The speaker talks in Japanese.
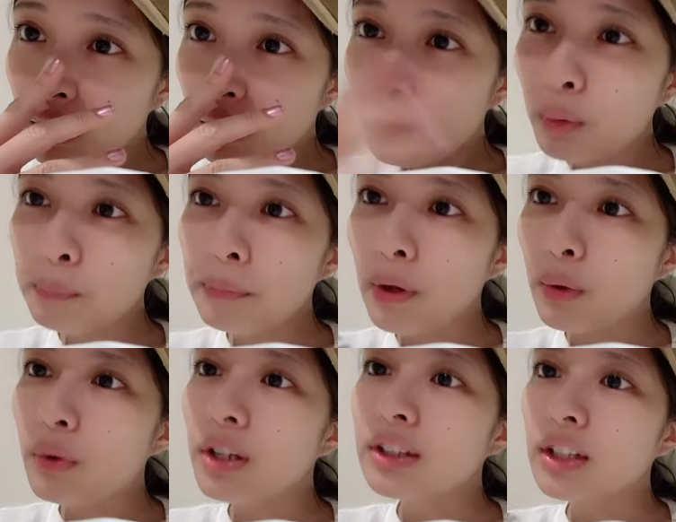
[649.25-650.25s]
本編
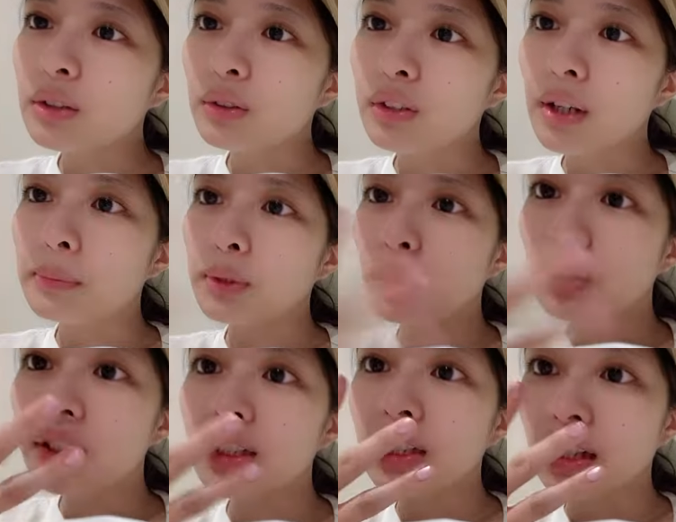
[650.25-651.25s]
終わった後のライブ4
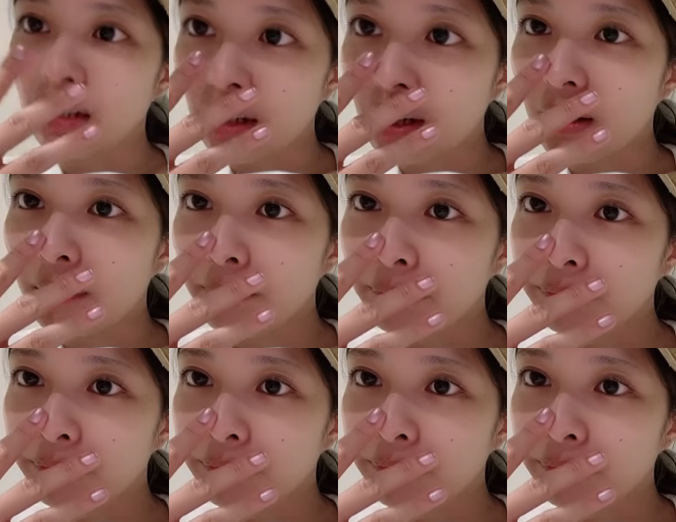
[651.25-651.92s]
人やんか。